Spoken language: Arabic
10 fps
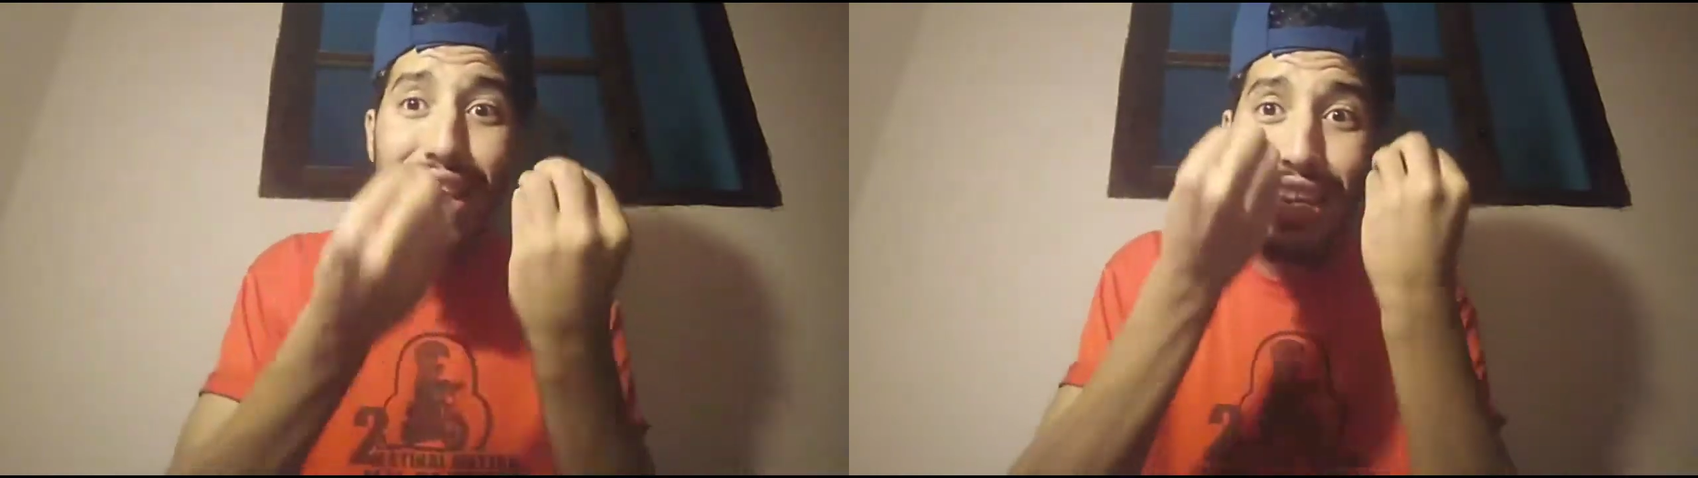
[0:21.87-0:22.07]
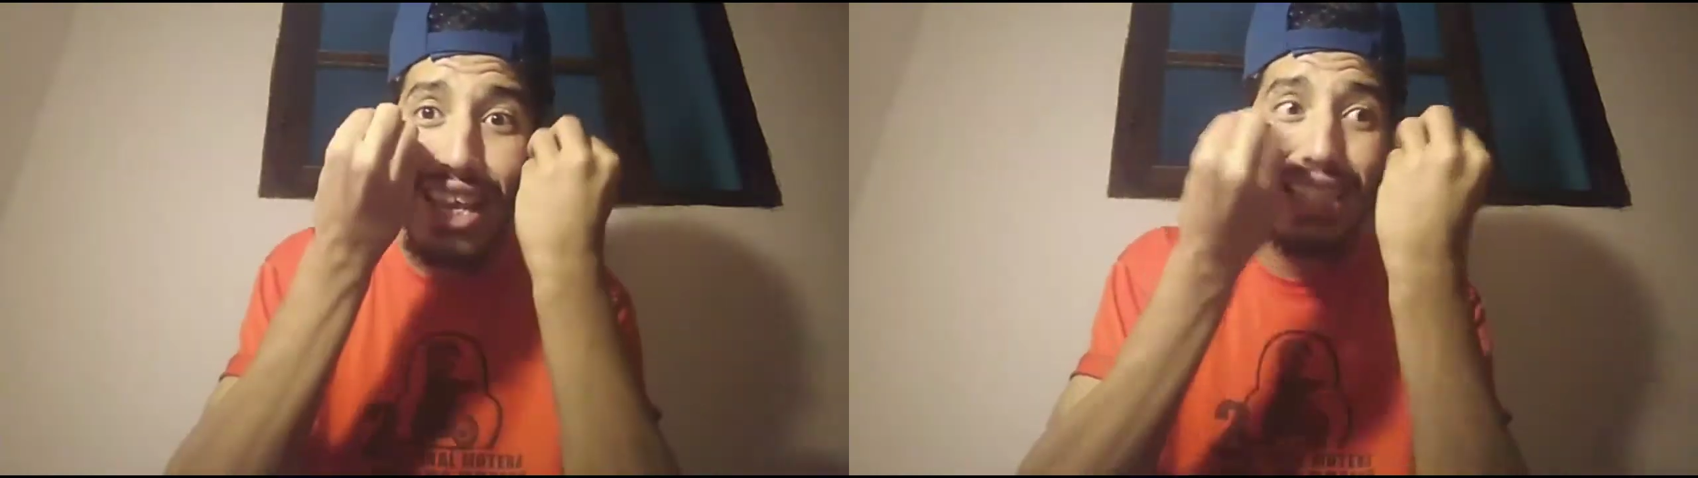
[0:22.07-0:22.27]

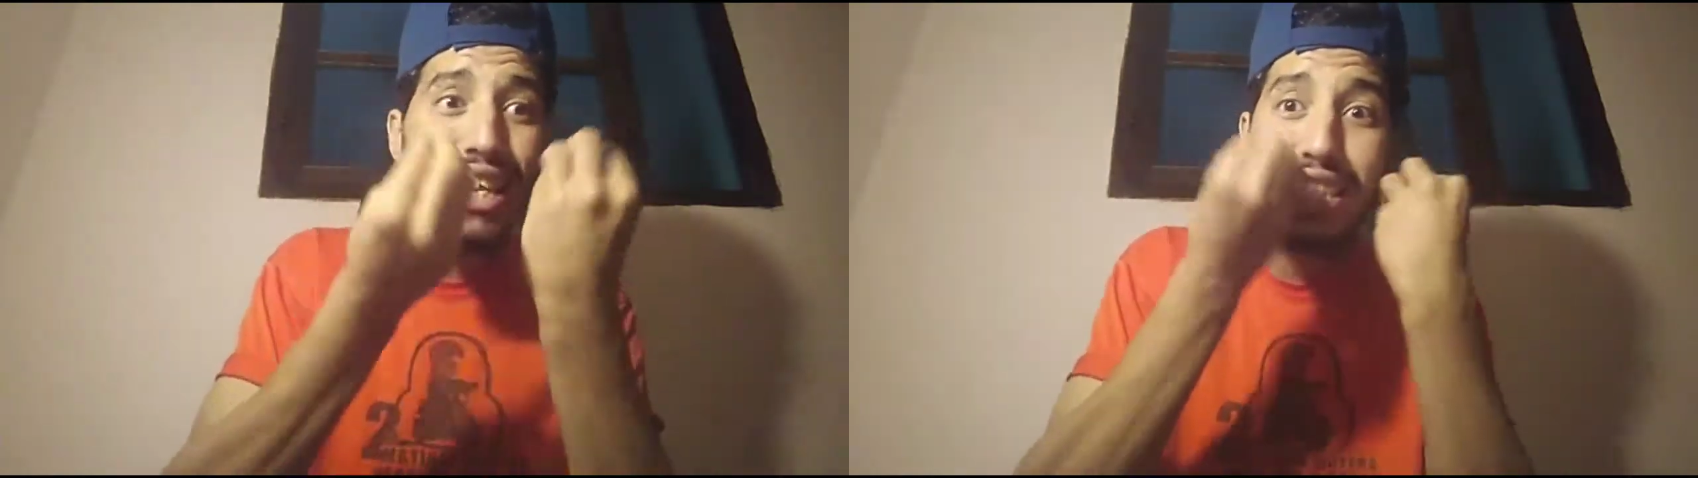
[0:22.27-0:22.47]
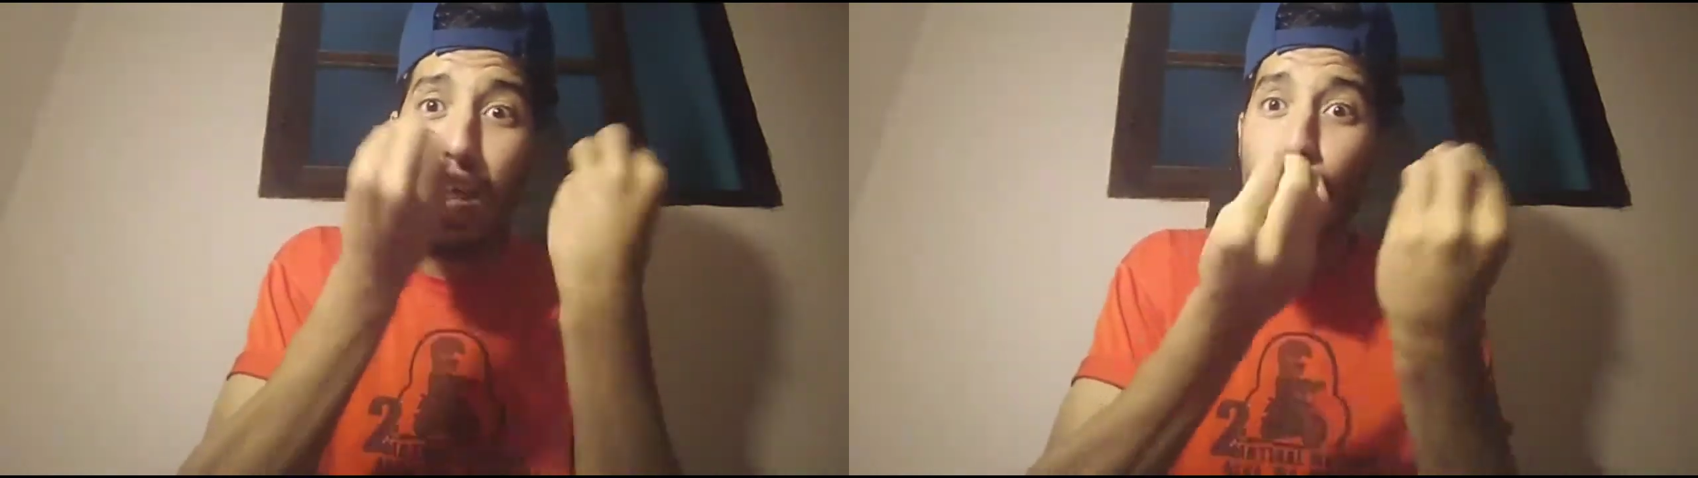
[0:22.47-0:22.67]
الناس
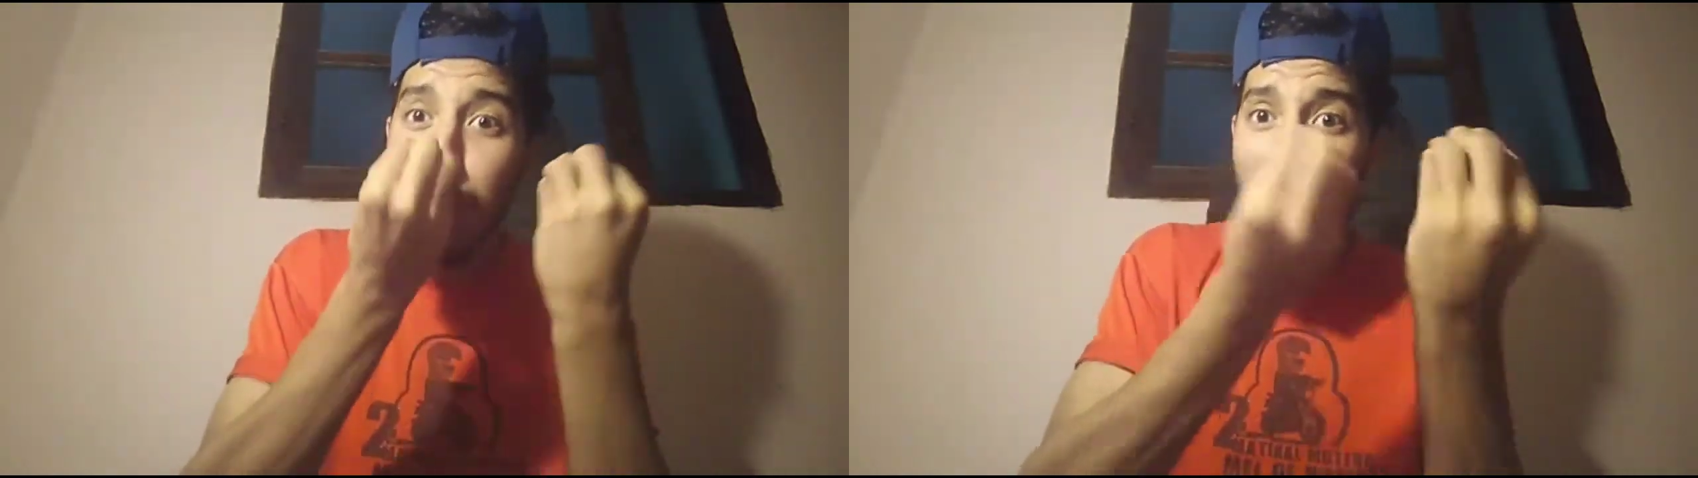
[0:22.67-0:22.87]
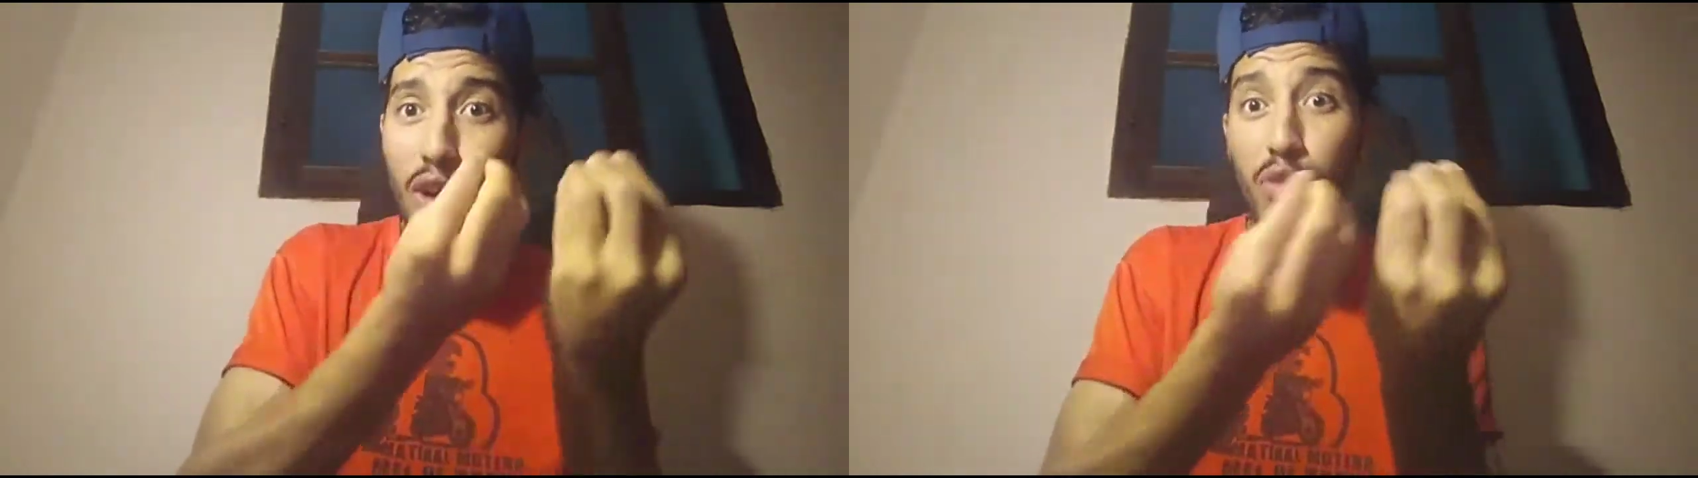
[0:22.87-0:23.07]
لازالوا
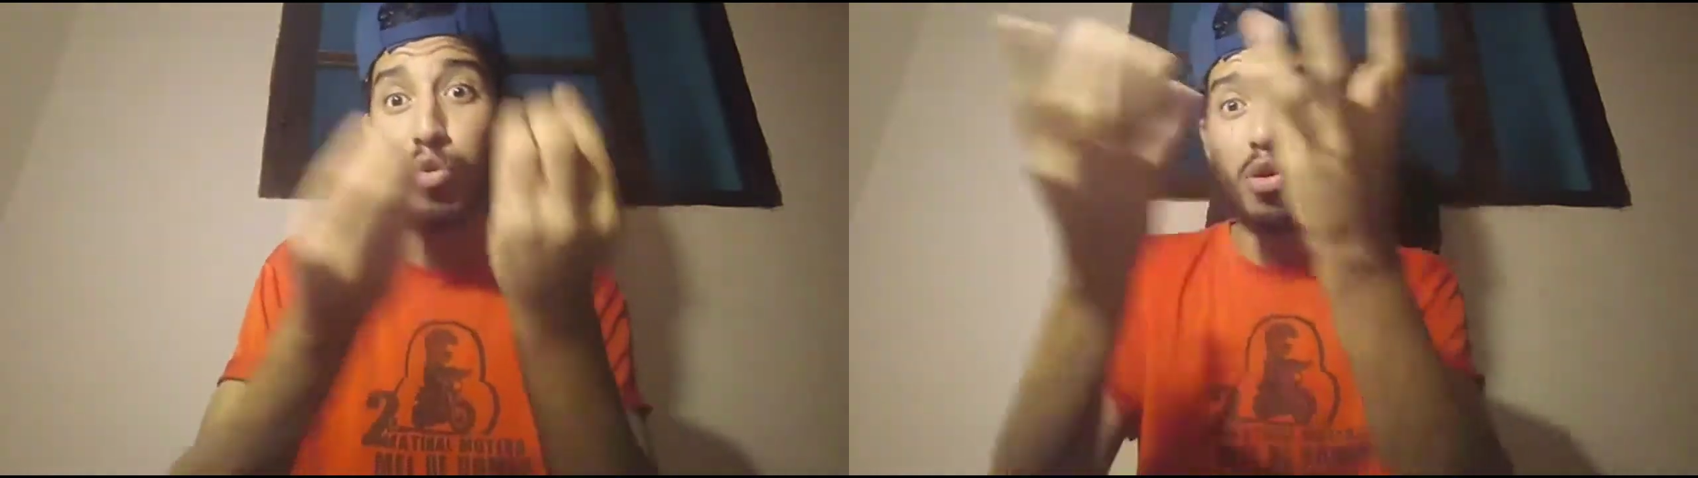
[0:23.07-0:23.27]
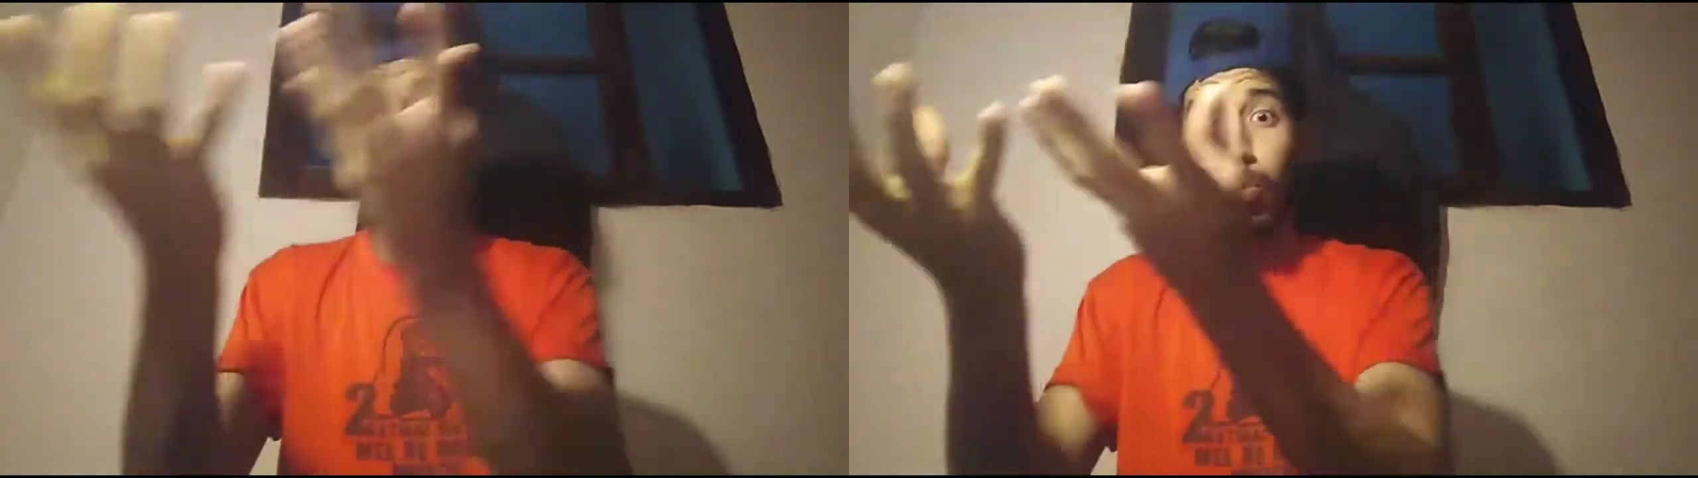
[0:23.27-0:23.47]

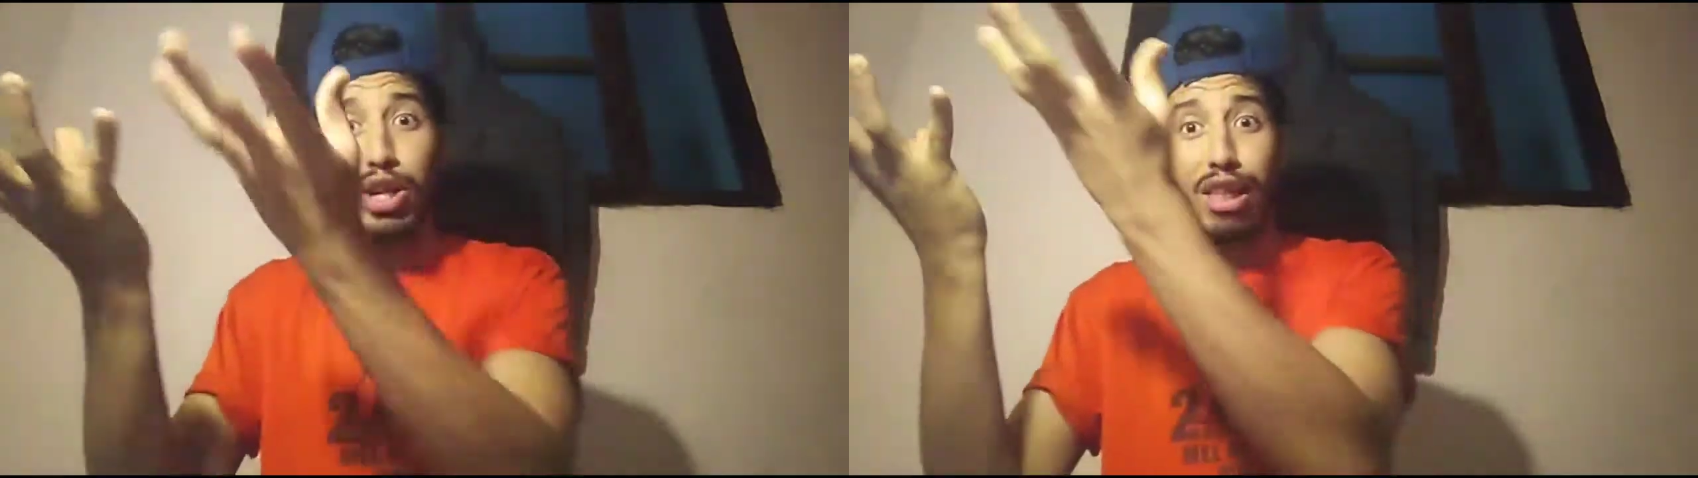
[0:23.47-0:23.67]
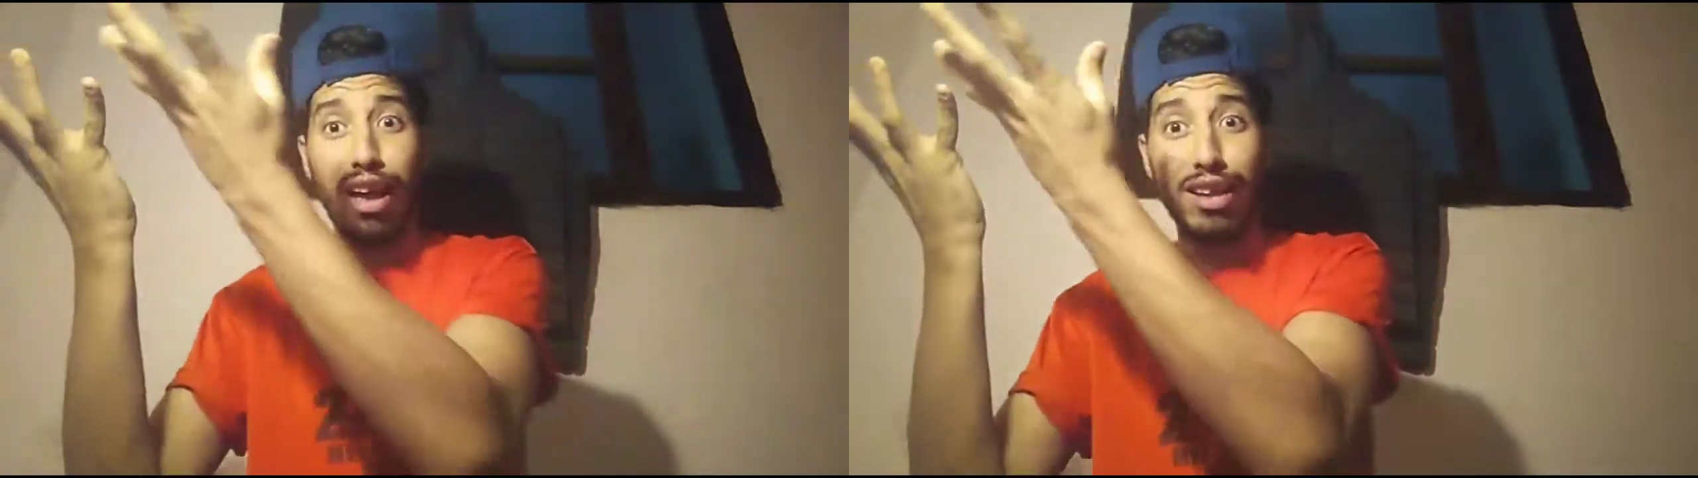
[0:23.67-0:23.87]
يضحكون وكورونا